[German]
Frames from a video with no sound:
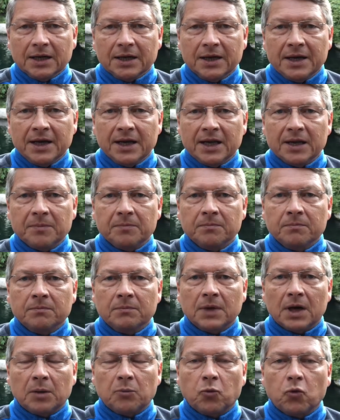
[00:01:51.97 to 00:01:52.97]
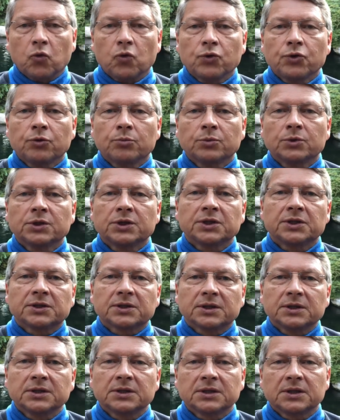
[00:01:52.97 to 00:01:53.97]
Neben Ammonium und
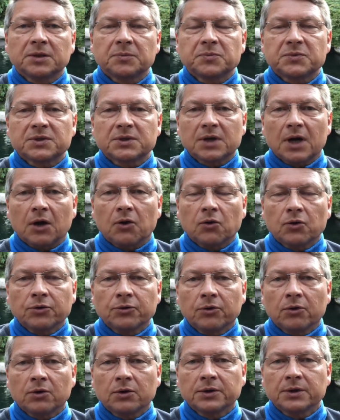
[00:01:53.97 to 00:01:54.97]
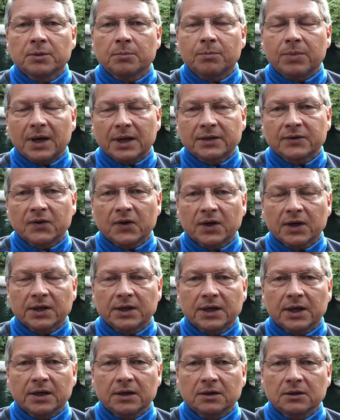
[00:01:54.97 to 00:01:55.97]
Nitrit gibt es auch noch eine
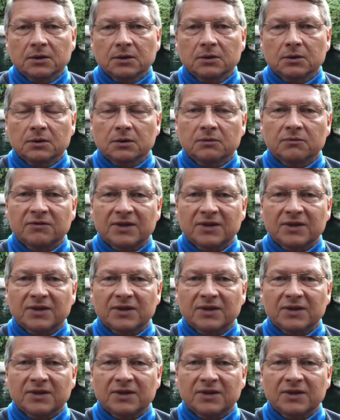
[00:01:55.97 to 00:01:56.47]
bakterielle äh,